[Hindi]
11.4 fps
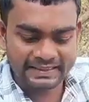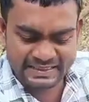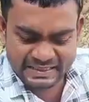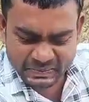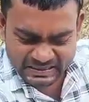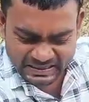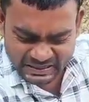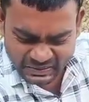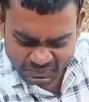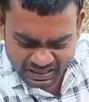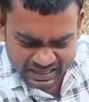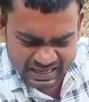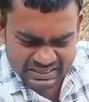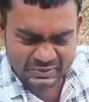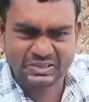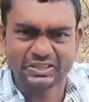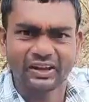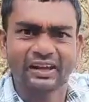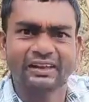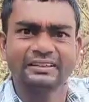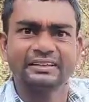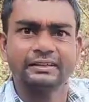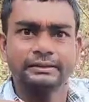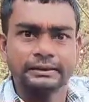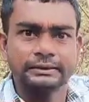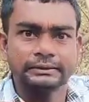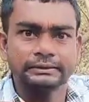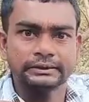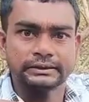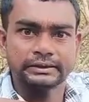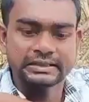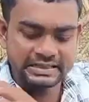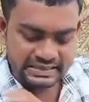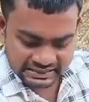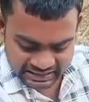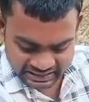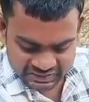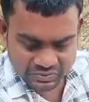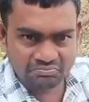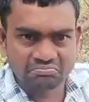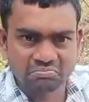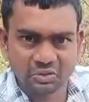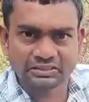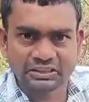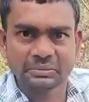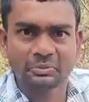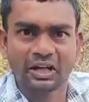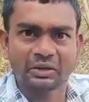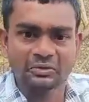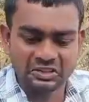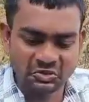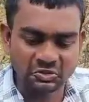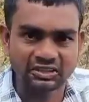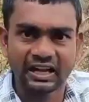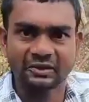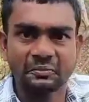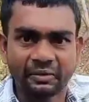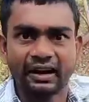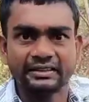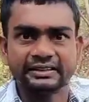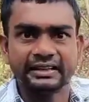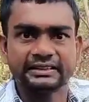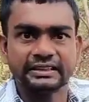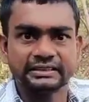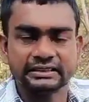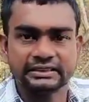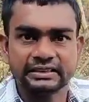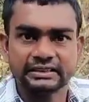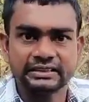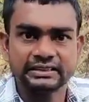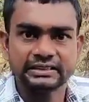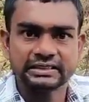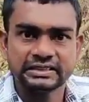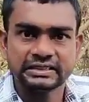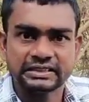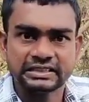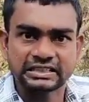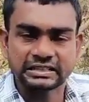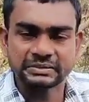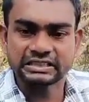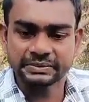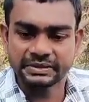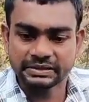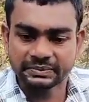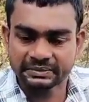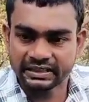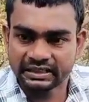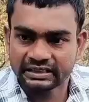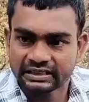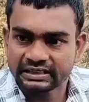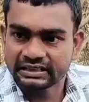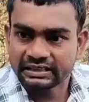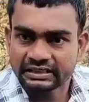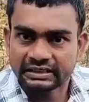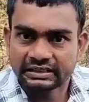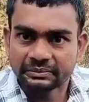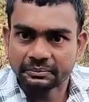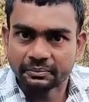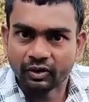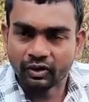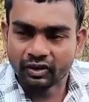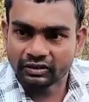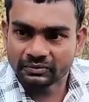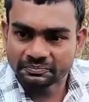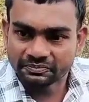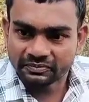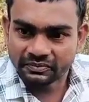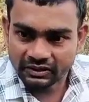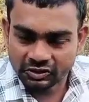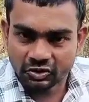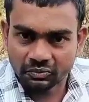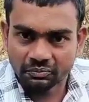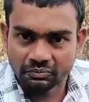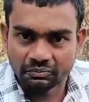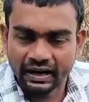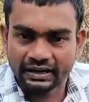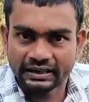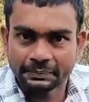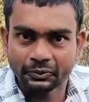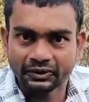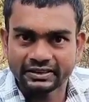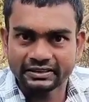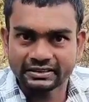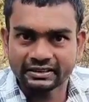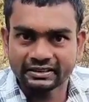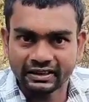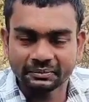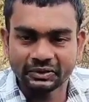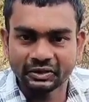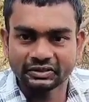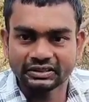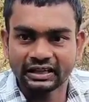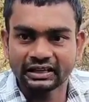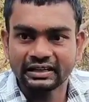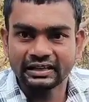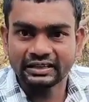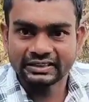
कि किस प्रकार इस मांस को छाल के रख दिया जाता था ये बोलते हैं बुढ़ा की चूतरा को फाड़ दिया जाता था और कभी कभी इसमें मैंने और जो बाहरी पुलिस कर्मी लोग था